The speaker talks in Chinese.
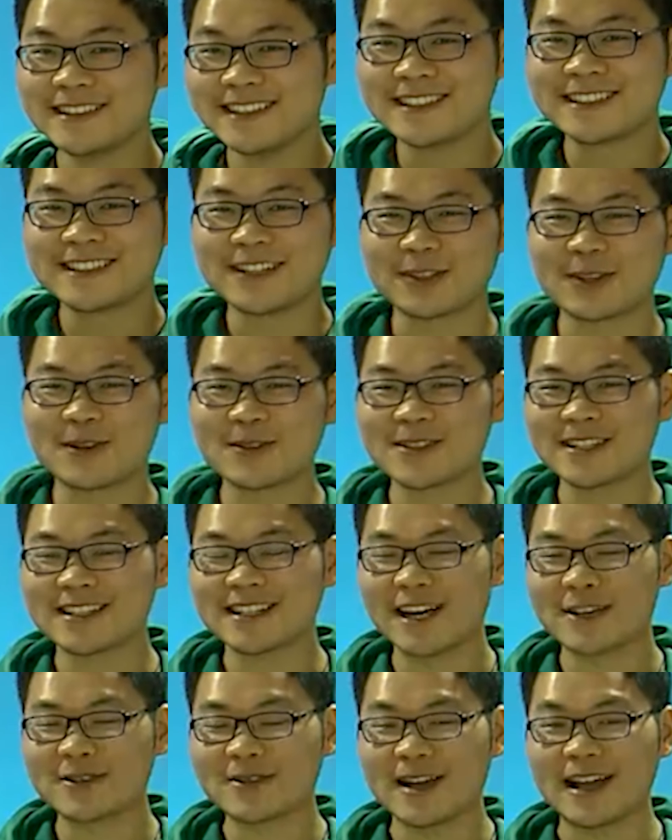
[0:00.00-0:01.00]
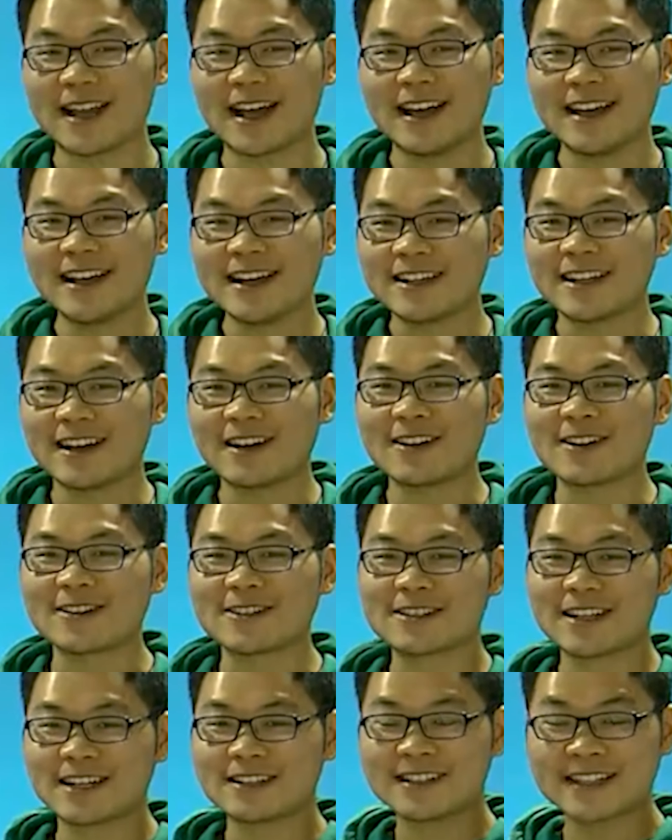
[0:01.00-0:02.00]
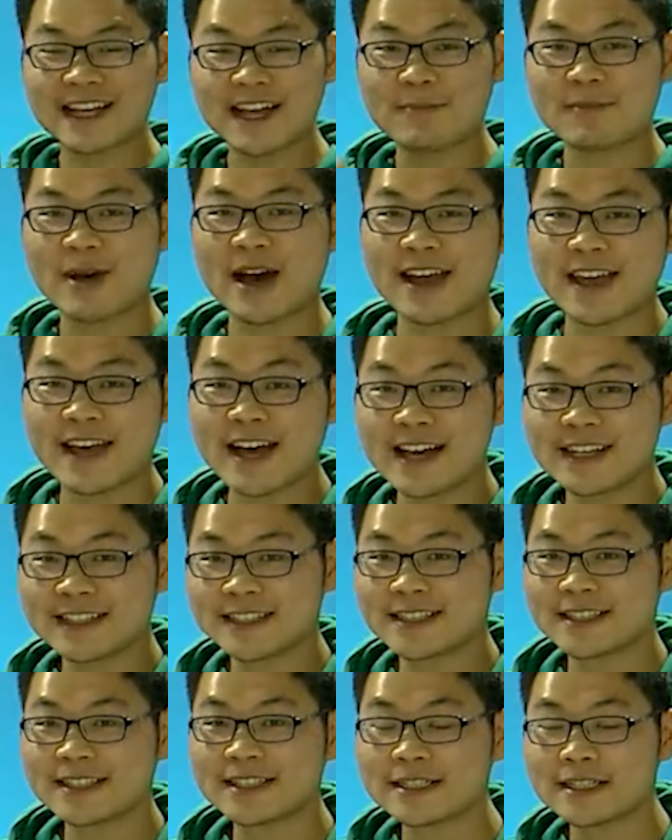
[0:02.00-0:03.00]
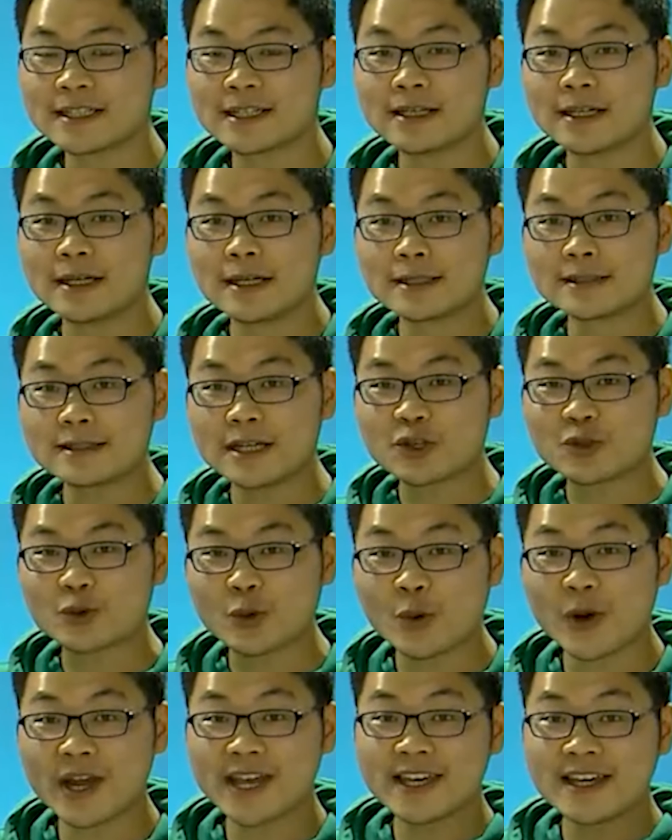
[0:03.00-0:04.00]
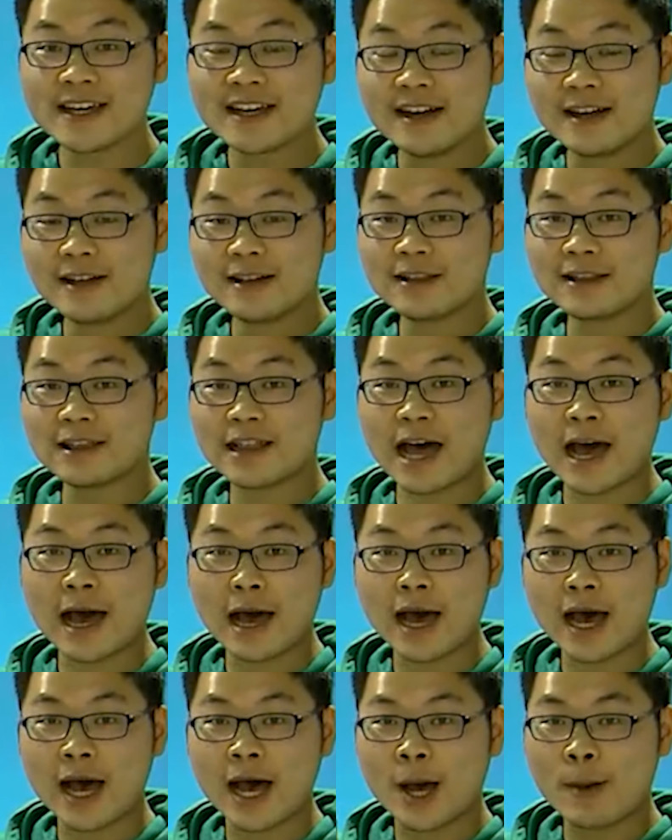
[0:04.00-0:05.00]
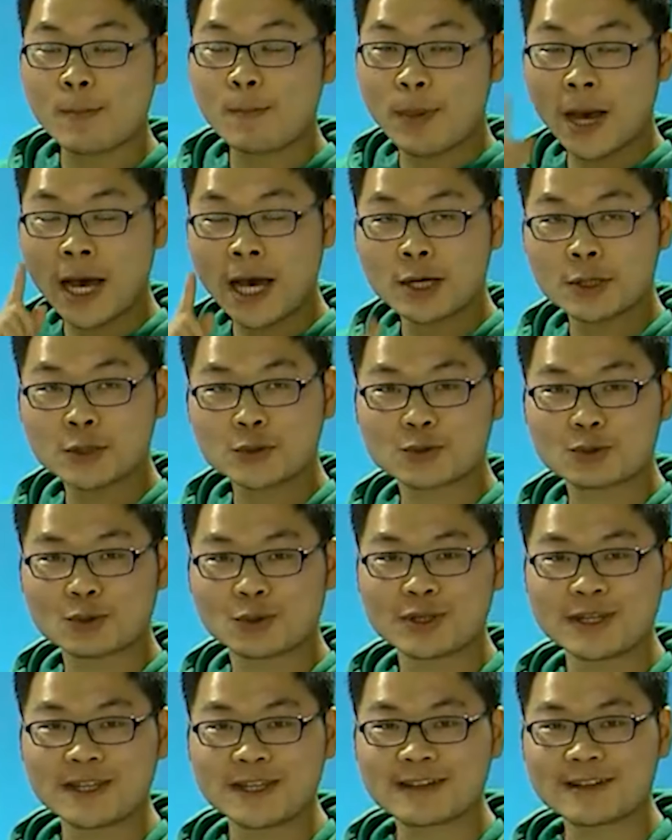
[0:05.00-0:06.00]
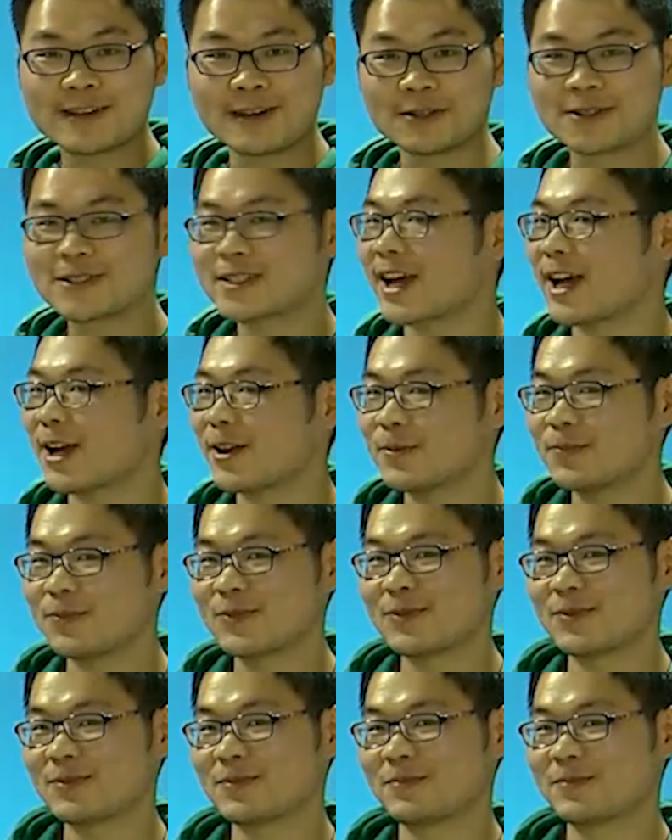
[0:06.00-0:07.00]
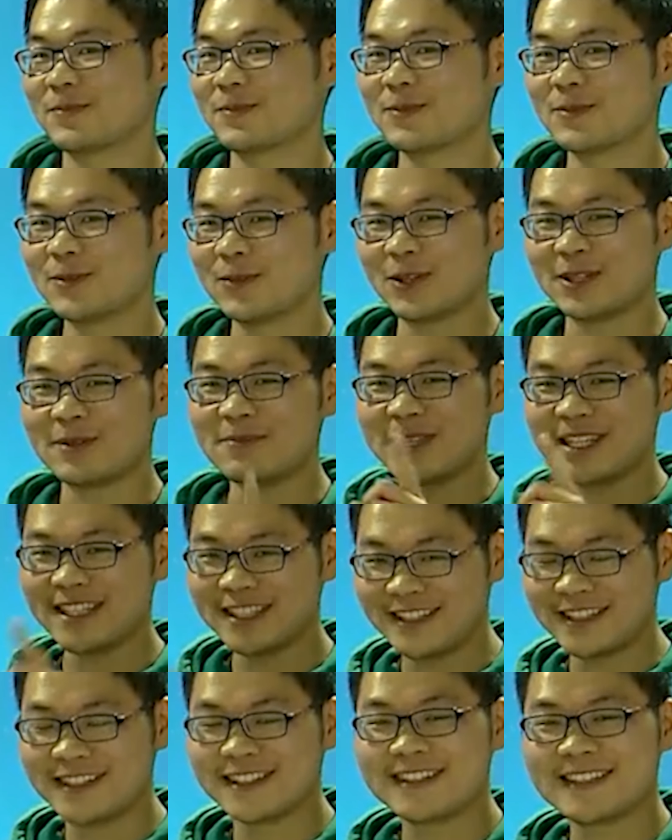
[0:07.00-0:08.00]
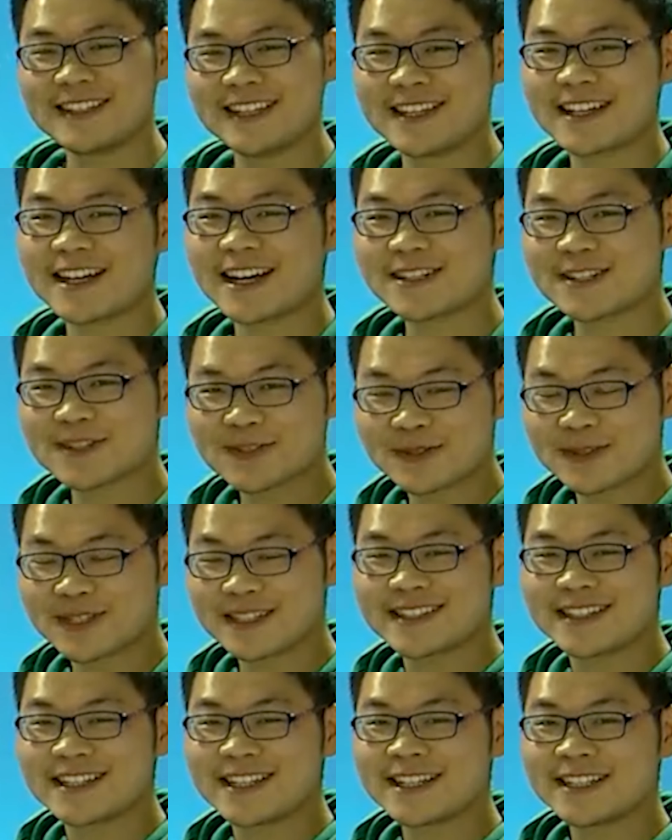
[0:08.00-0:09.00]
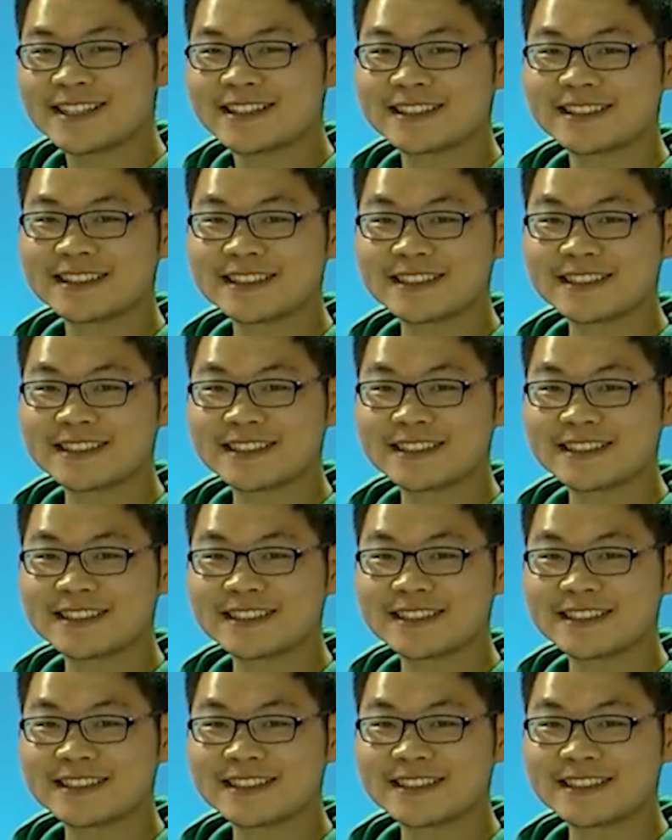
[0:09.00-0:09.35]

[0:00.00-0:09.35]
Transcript: 有同学猜出来了，杨老师刚才干嘛呀？在吹喇叭，所以刚才我的谜底应该是数字几？